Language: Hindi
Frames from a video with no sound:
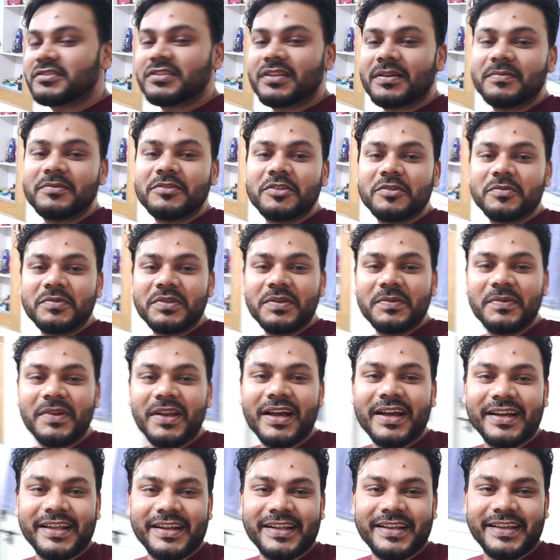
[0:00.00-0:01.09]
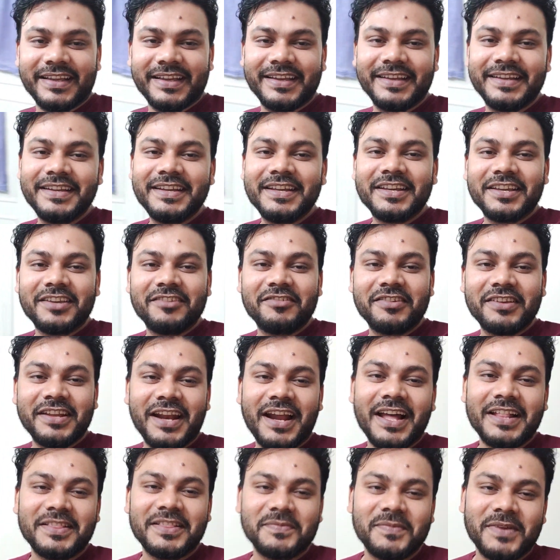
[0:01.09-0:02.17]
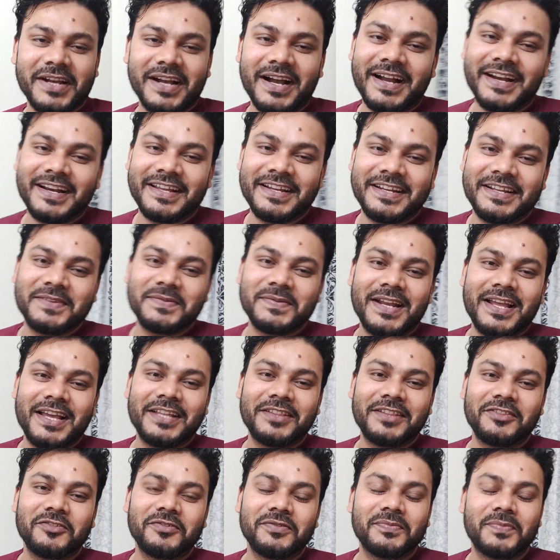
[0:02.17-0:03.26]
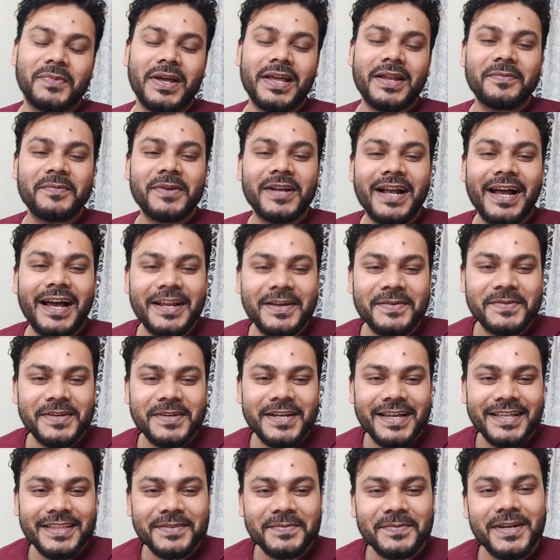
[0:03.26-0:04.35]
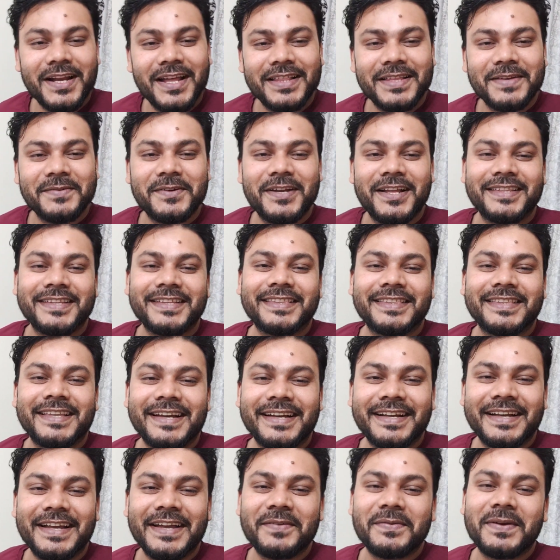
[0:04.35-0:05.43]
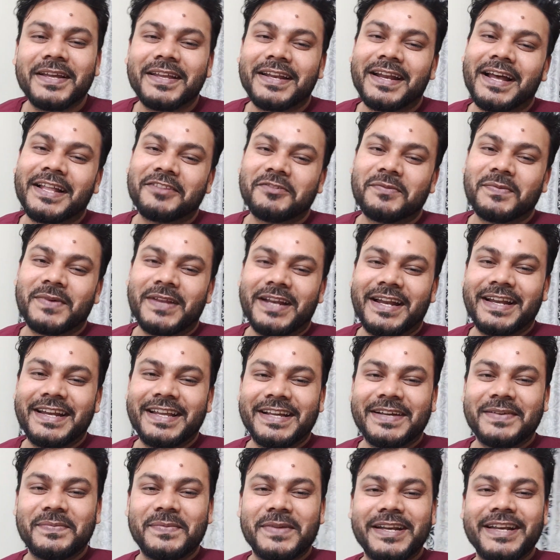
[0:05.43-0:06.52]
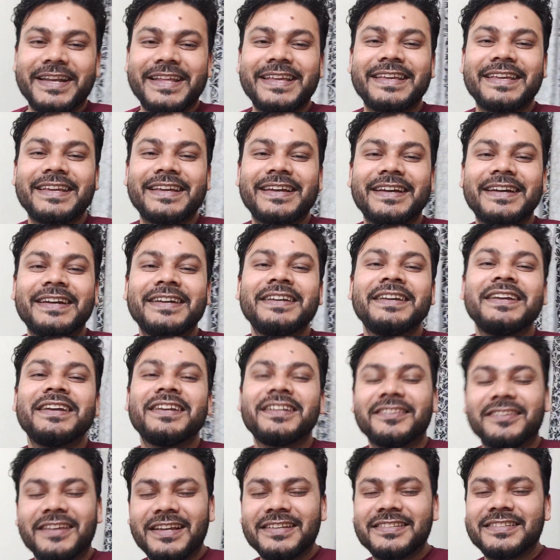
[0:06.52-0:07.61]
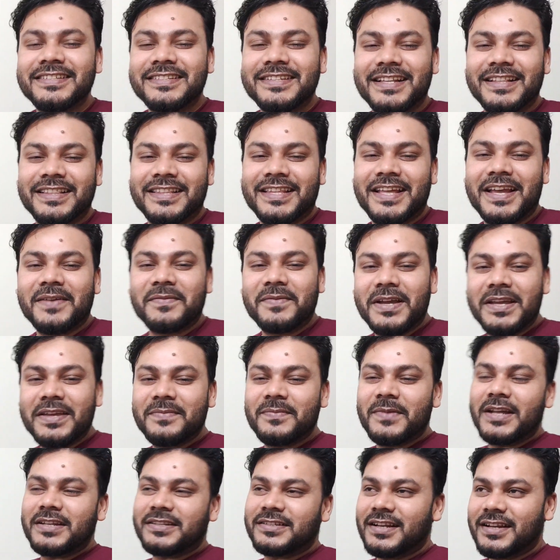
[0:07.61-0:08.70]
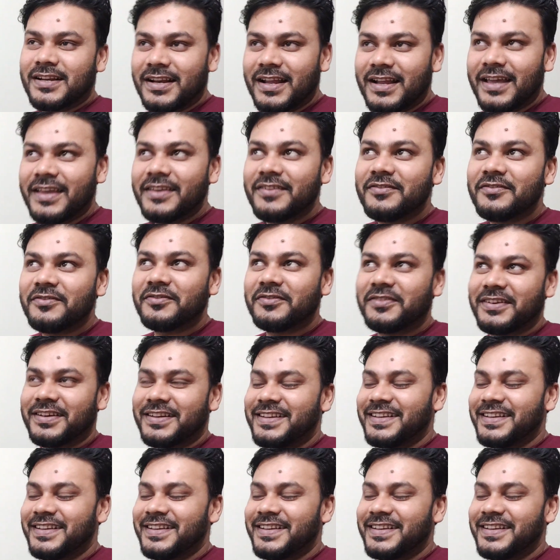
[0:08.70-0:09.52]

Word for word: कुछ सब्जी उब्जी मिला करके क्योंकि रात में खाना नहीं बनाया दोपहर में खाना बनाए तो बनाते बनाते थक गए भाई रात में बनाने का मन नहीं किया तो ऐसे ही चलता है भाई बैचलर लाइफ